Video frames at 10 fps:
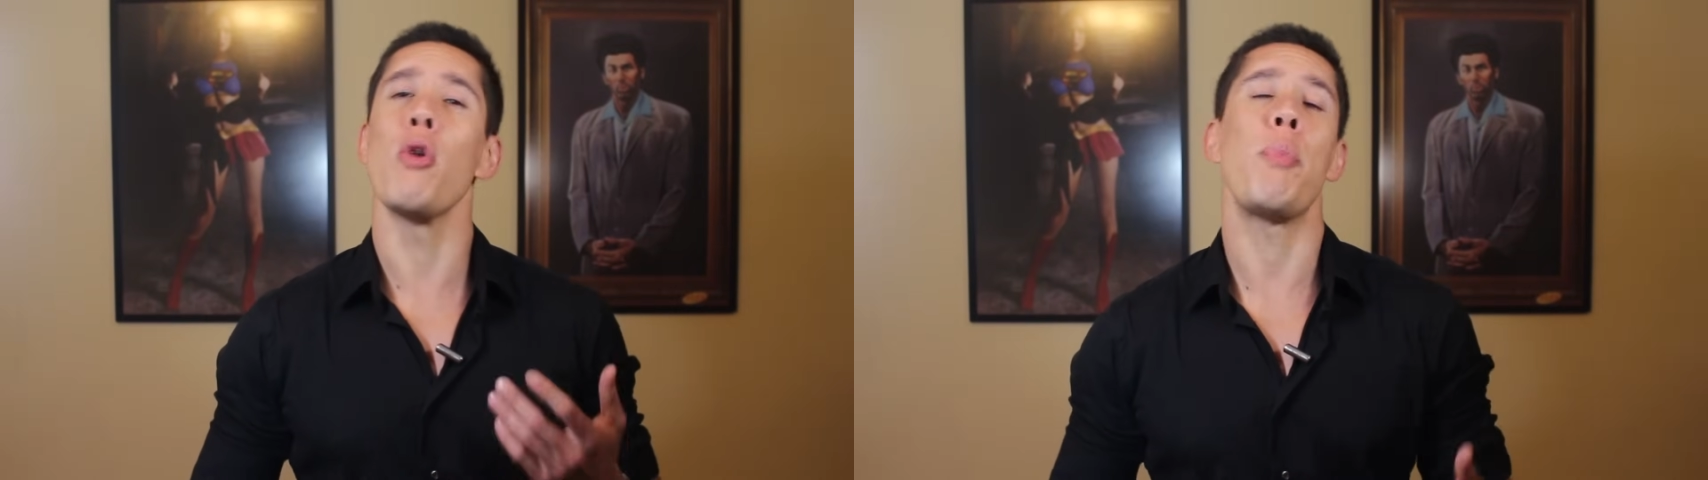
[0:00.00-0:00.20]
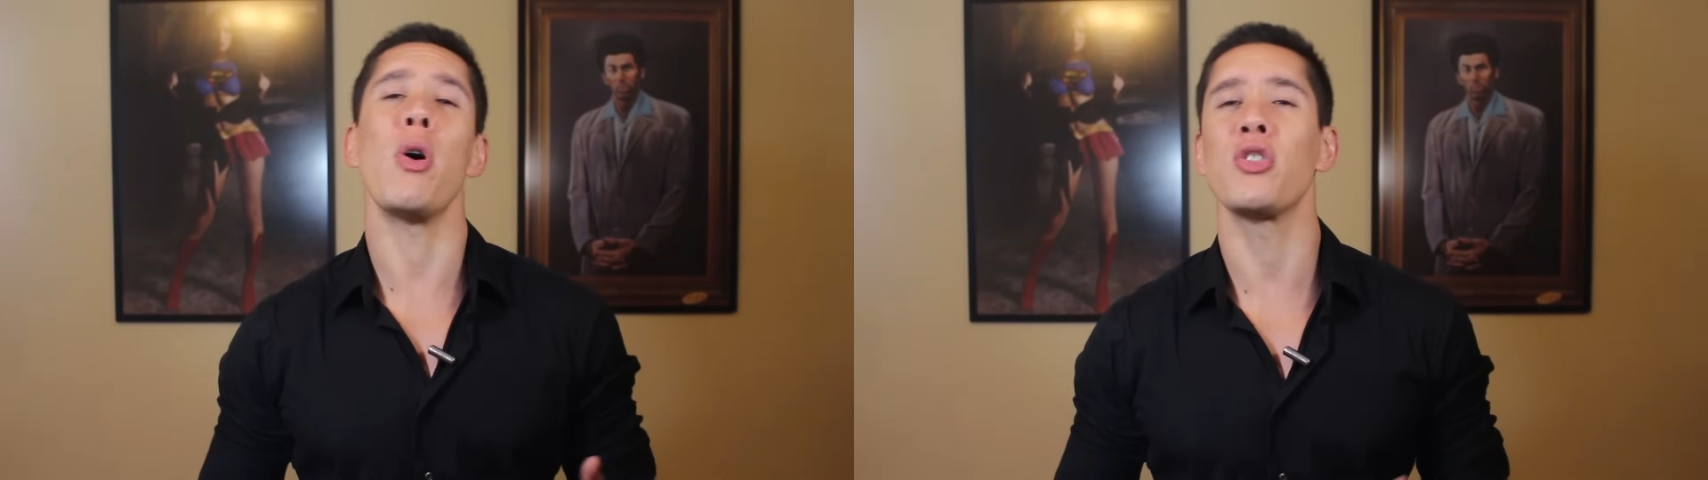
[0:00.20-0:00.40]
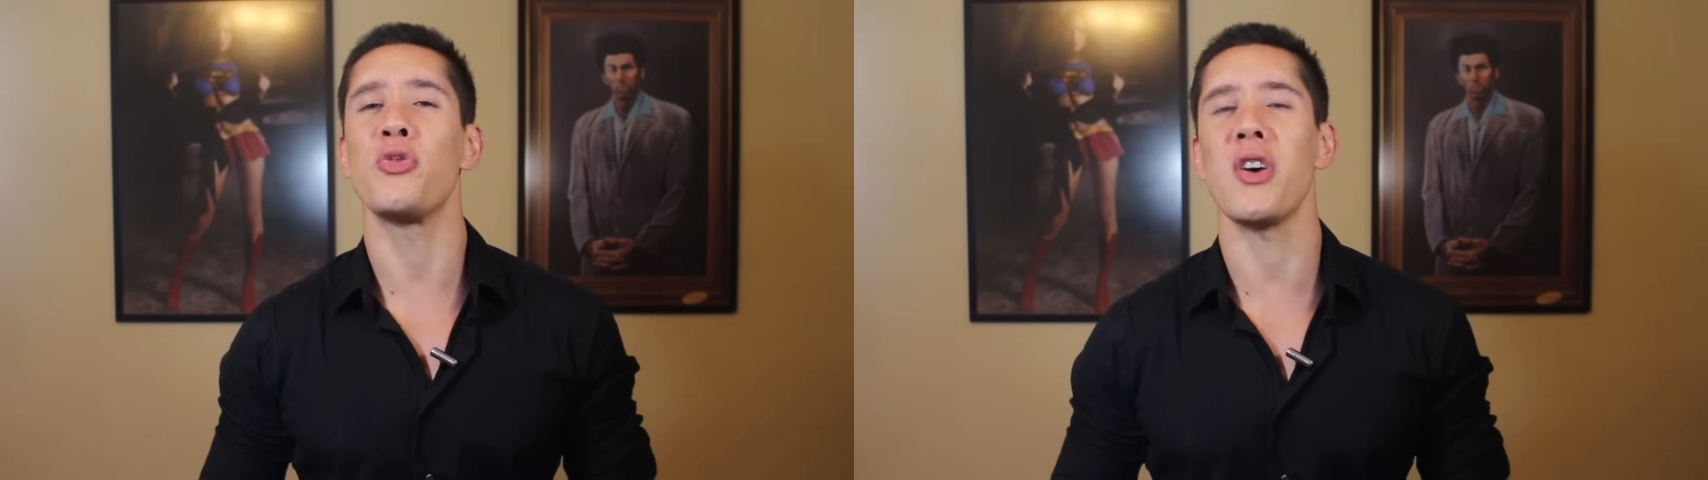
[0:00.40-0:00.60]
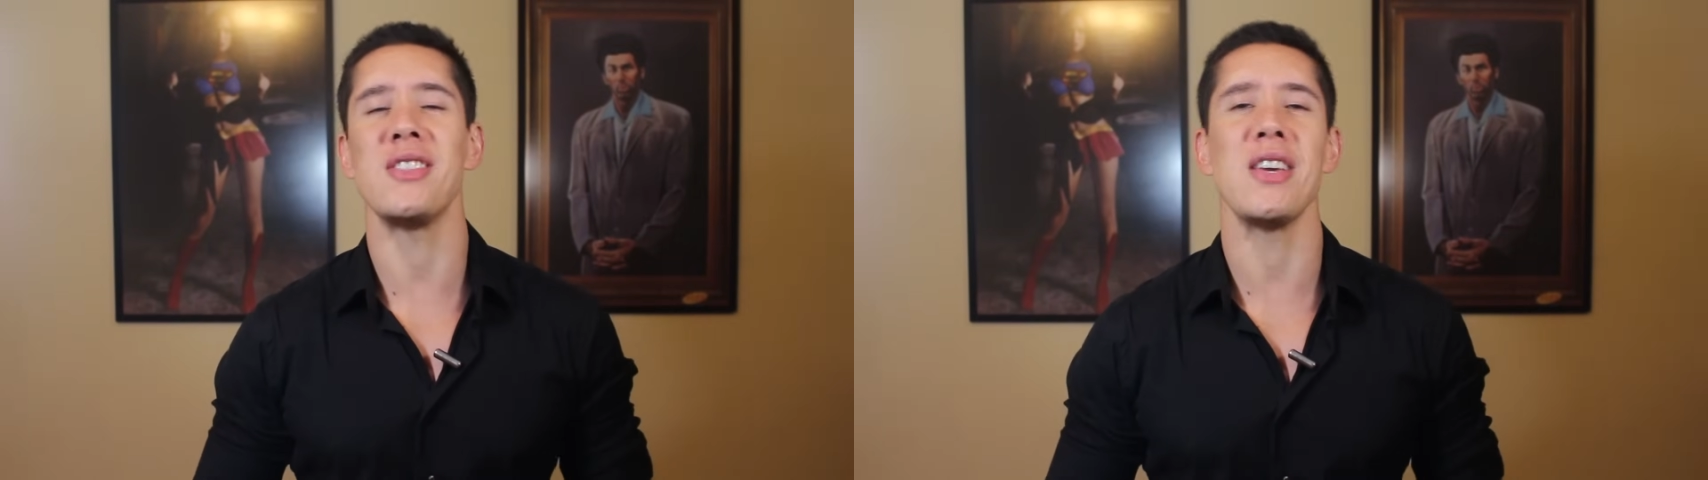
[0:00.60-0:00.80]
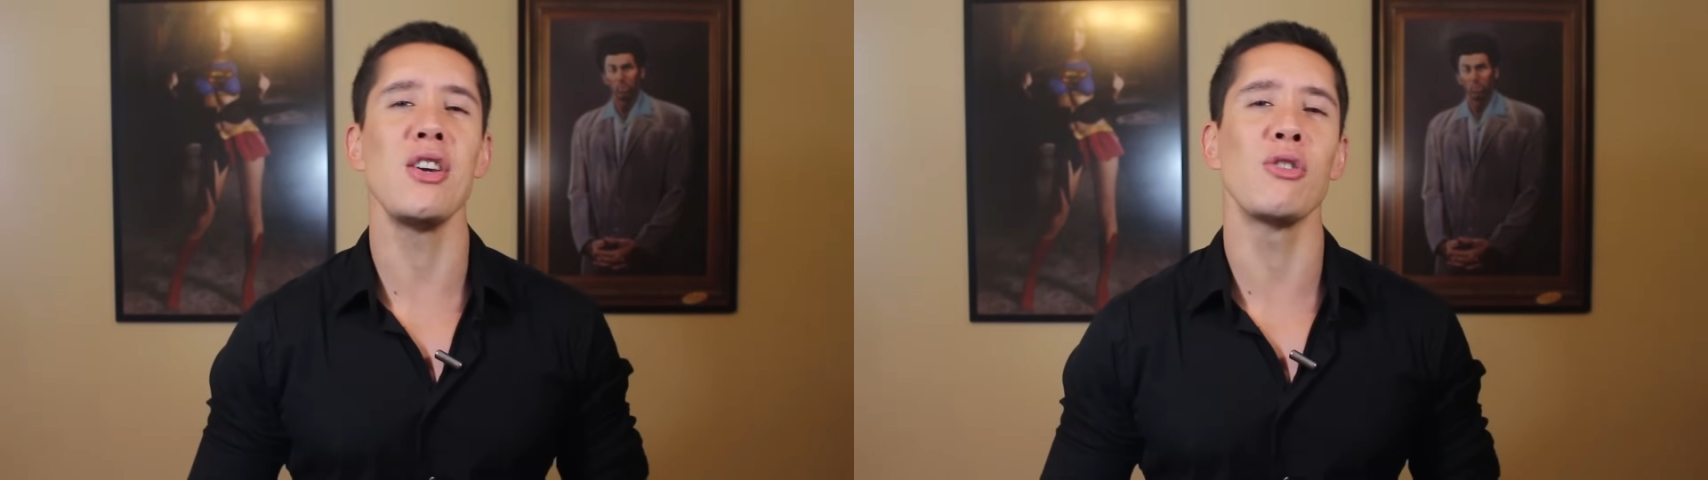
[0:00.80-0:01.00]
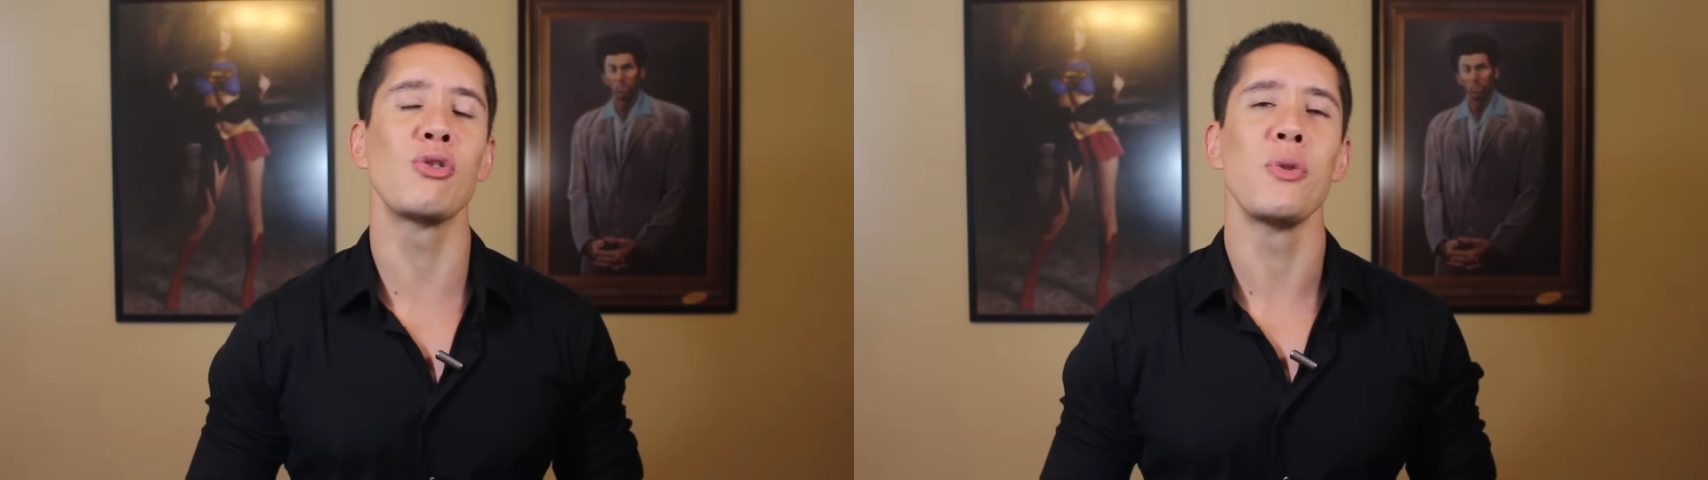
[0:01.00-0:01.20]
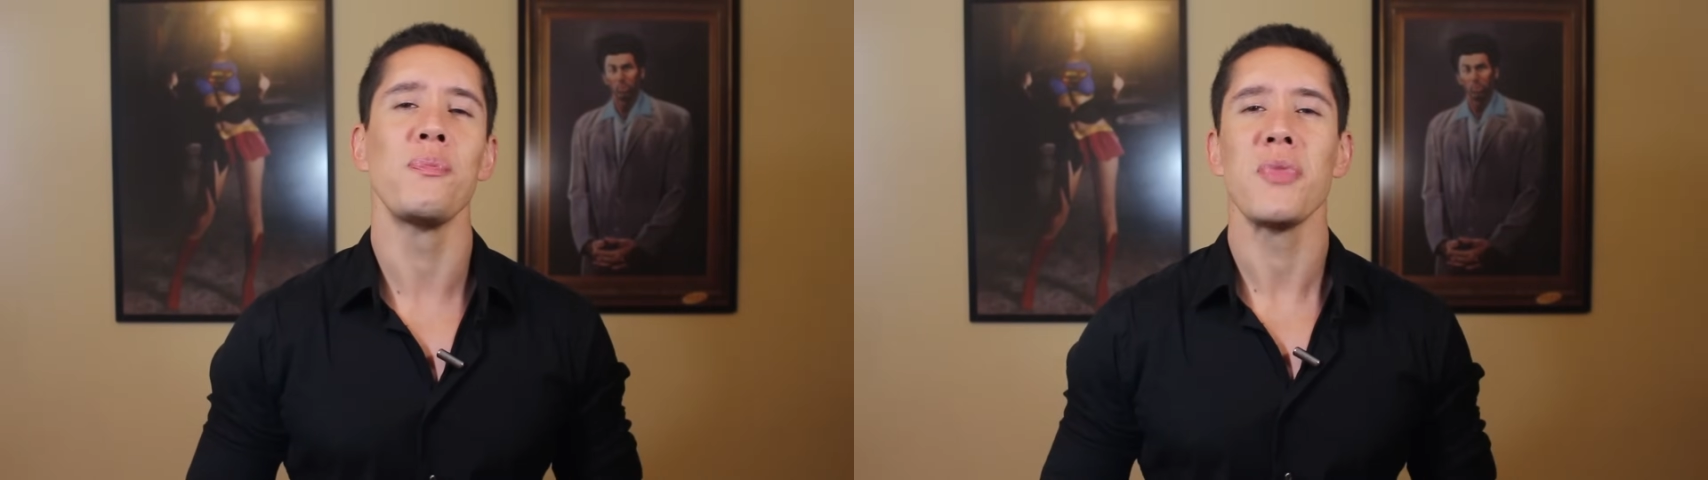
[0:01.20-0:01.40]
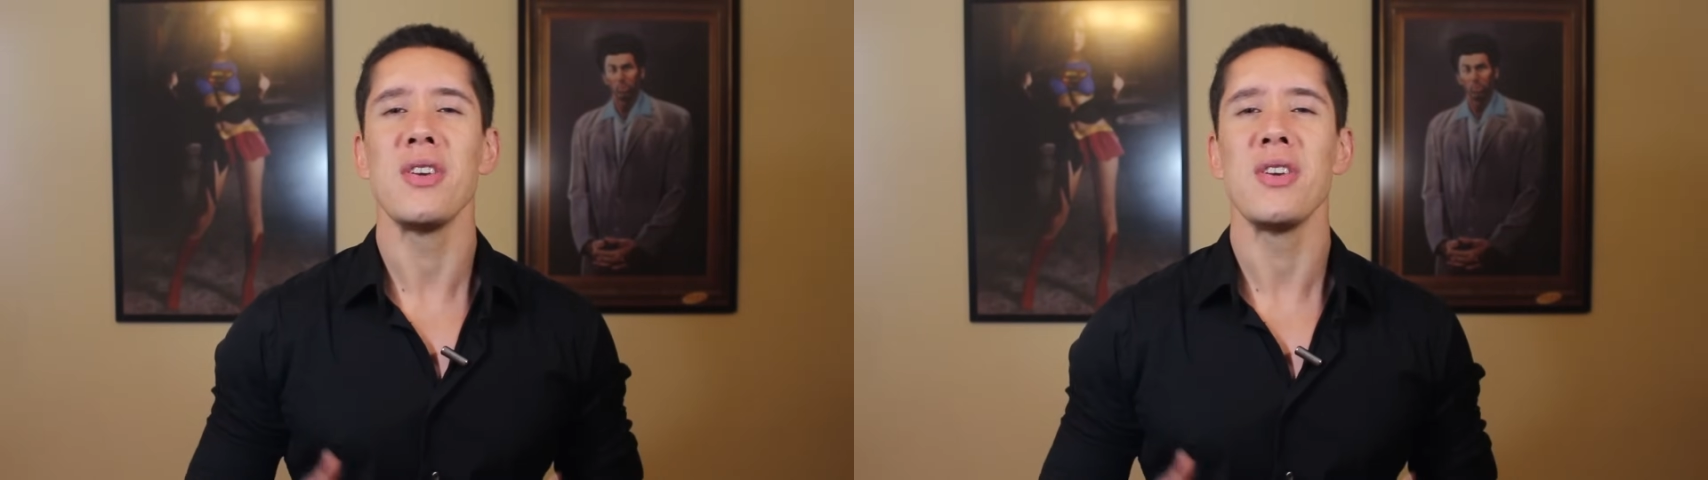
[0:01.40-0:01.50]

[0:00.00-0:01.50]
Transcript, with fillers: não posso fazer isso,